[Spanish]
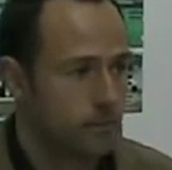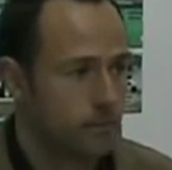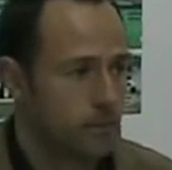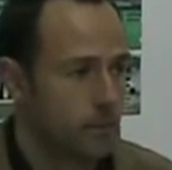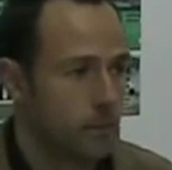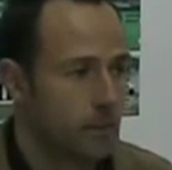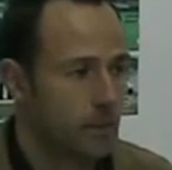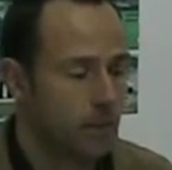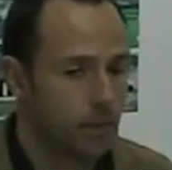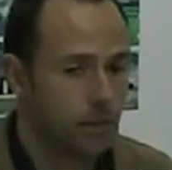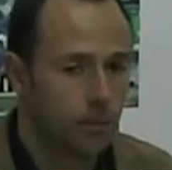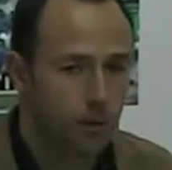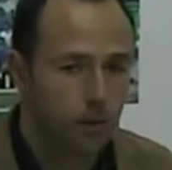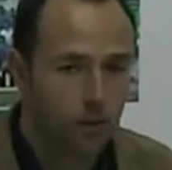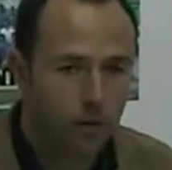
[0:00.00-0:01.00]
y
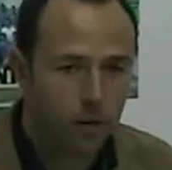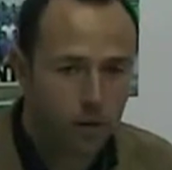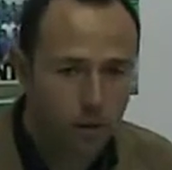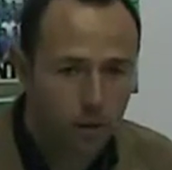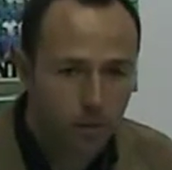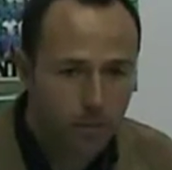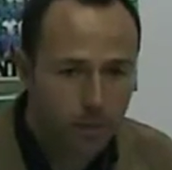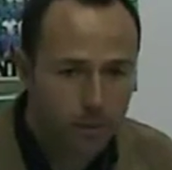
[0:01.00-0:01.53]
hemos jugado un